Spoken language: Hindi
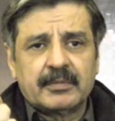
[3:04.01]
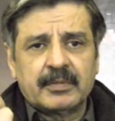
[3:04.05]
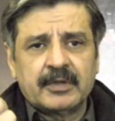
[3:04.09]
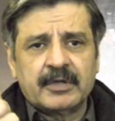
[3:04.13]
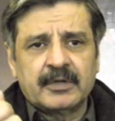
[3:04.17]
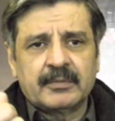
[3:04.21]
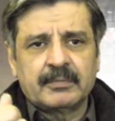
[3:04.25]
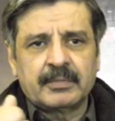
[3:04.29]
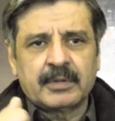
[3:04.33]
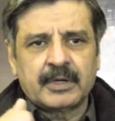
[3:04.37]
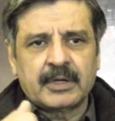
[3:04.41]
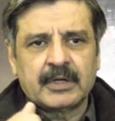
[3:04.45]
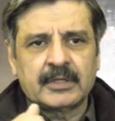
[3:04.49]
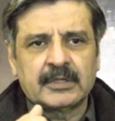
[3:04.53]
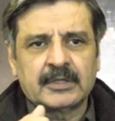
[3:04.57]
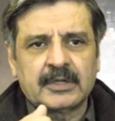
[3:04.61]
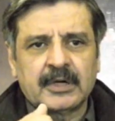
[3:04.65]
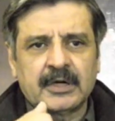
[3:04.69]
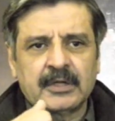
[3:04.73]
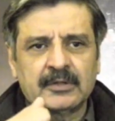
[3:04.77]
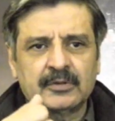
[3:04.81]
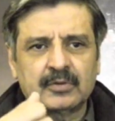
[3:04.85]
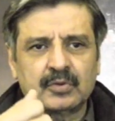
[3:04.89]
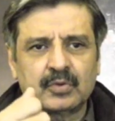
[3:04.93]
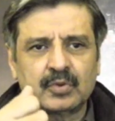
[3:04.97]

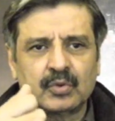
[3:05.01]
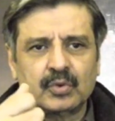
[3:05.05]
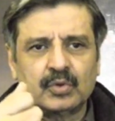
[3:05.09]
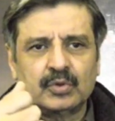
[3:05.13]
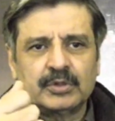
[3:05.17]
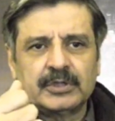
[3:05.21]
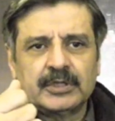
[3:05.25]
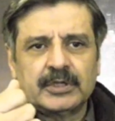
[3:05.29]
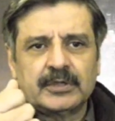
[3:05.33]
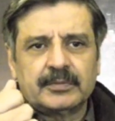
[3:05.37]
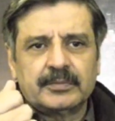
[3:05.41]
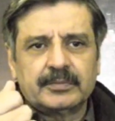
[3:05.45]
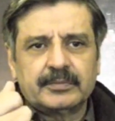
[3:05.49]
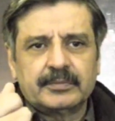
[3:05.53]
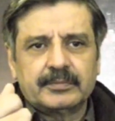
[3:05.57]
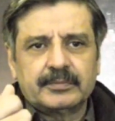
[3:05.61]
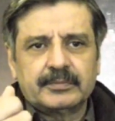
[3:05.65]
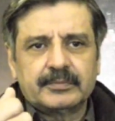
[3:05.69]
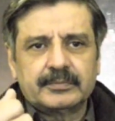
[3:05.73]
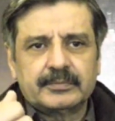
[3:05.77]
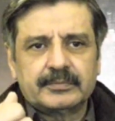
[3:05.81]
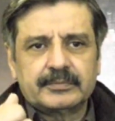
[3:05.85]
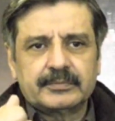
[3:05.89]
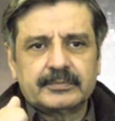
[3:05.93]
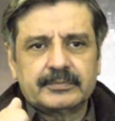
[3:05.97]
इबादत को या
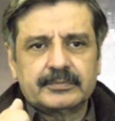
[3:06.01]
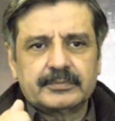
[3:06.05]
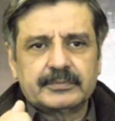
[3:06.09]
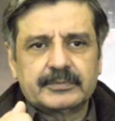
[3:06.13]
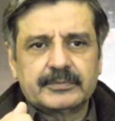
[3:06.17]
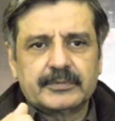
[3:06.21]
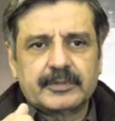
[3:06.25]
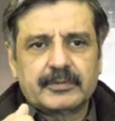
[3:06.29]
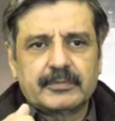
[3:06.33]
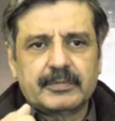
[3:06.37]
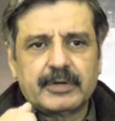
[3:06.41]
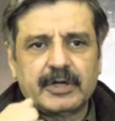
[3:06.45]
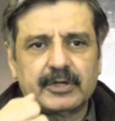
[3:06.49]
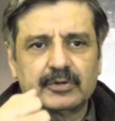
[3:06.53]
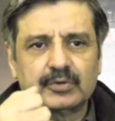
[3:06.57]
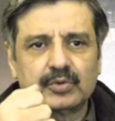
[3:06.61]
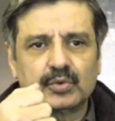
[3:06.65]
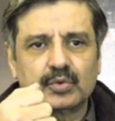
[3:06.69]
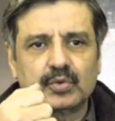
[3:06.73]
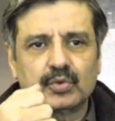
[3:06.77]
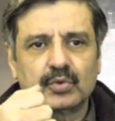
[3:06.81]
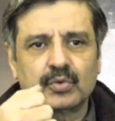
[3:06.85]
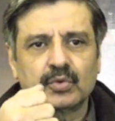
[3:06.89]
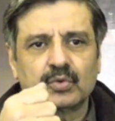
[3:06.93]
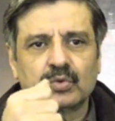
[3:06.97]

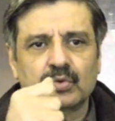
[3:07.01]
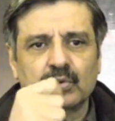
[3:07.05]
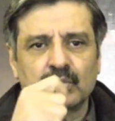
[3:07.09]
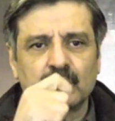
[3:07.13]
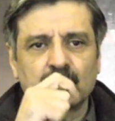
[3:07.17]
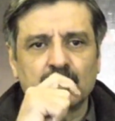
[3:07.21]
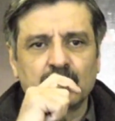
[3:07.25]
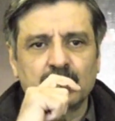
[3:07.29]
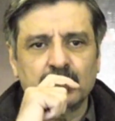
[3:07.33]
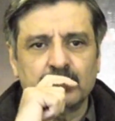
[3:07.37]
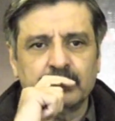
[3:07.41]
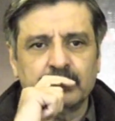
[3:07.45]
नमाजों को